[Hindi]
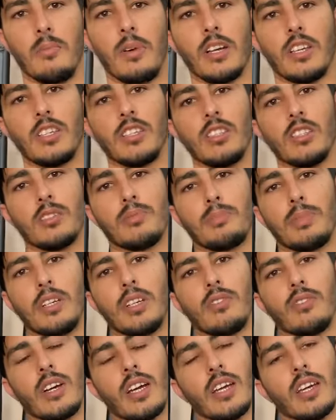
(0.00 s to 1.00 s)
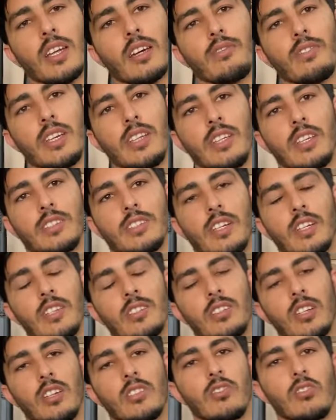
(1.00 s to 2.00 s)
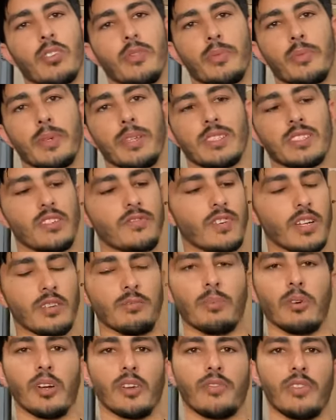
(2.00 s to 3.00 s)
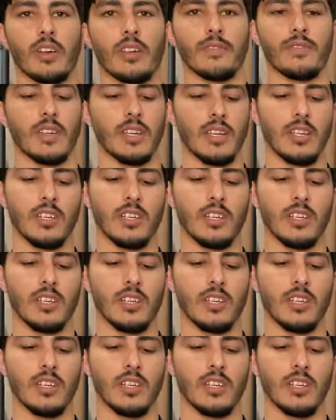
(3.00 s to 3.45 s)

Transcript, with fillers: बाकी स्पीड वगैरह वही है साढ़े चार सौ एफ पी एस है फाइव पॉइंट फाइव